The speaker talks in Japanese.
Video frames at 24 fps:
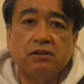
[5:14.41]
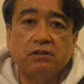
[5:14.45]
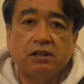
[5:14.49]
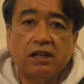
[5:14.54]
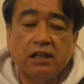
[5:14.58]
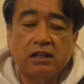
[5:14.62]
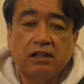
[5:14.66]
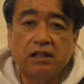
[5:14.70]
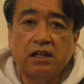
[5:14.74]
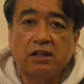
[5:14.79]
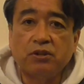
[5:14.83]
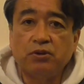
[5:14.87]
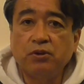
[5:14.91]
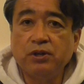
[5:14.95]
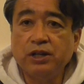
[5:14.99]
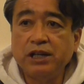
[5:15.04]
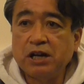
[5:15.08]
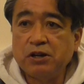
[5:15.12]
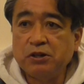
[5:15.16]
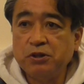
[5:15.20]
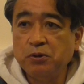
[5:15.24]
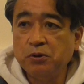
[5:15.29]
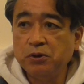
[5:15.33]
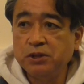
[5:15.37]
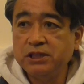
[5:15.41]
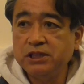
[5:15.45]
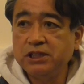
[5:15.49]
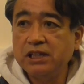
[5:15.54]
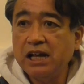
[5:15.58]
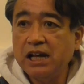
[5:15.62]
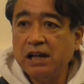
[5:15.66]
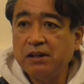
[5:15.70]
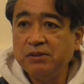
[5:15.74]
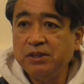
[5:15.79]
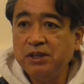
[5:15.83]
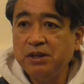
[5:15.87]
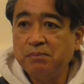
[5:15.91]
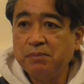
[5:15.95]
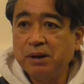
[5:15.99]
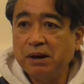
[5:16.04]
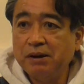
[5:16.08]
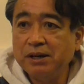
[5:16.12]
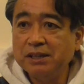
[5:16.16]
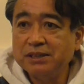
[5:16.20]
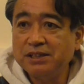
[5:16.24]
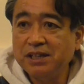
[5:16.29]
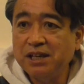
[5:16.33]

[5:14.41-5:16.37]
くなってとにかく吉田に回